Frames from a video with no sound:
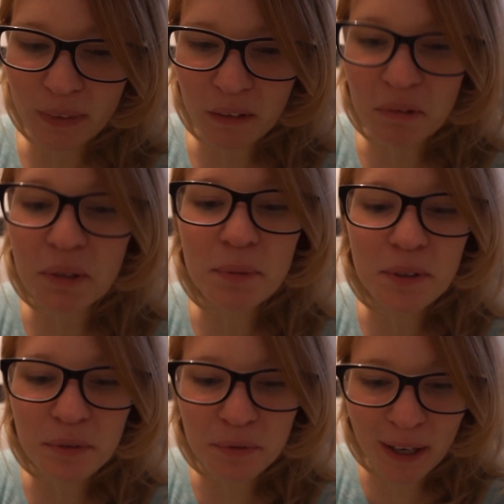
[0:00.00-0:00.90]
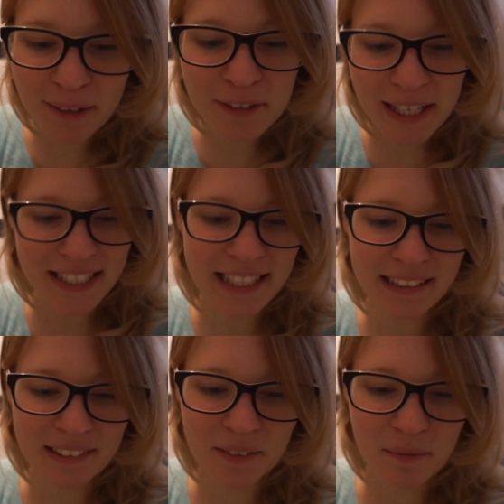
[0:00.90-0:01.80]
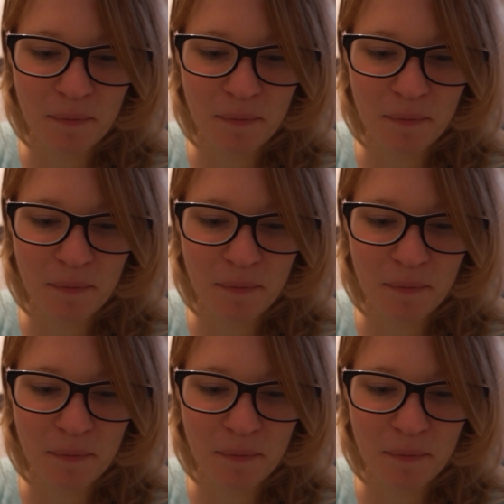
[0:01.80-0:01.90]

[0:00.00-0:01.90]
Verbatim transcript: Was bist du für ein Frechdachs?